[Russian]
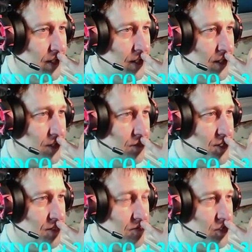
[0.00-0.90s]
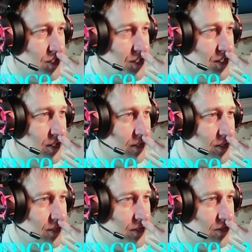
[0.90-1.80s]
Что с ними можно
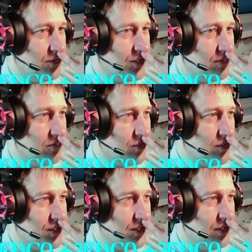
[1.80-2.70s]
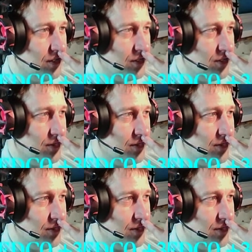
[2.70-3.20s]
сделать? Что с ними можно сделать?